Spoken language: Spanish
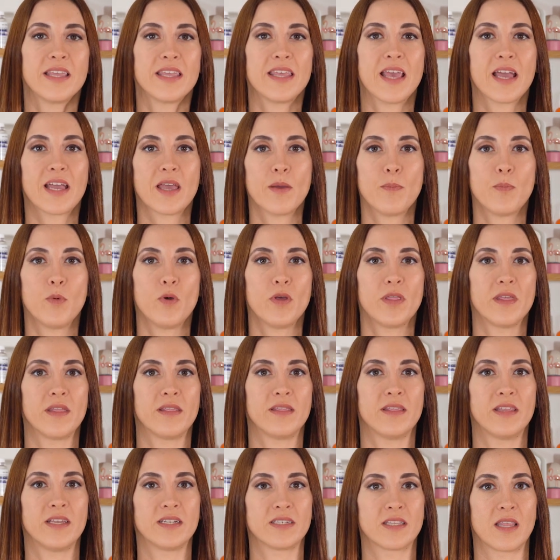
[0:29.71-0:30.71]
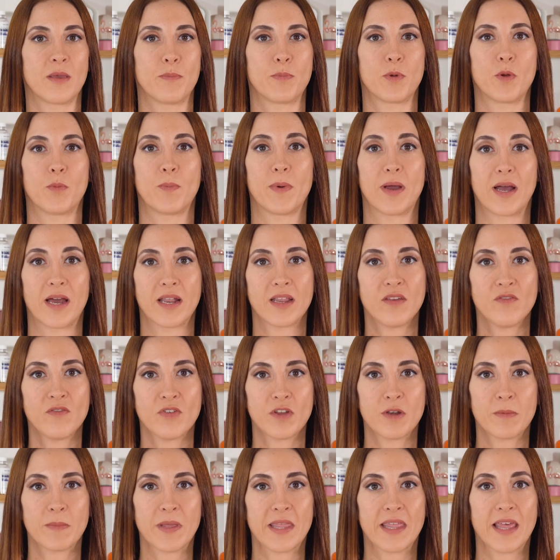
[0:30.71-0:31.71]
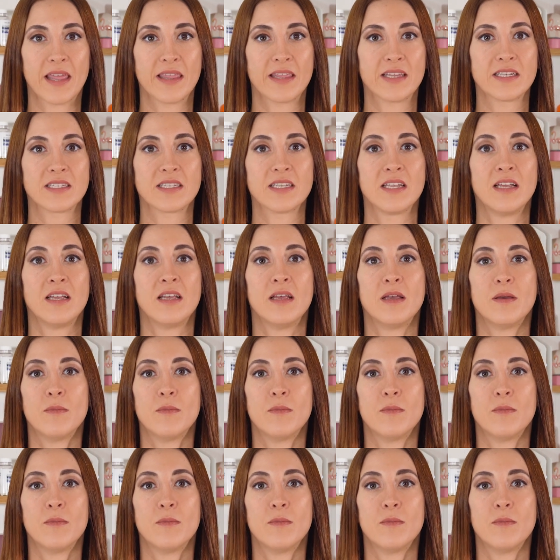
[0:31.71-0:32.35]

ya que pueden desde propagar enfermedades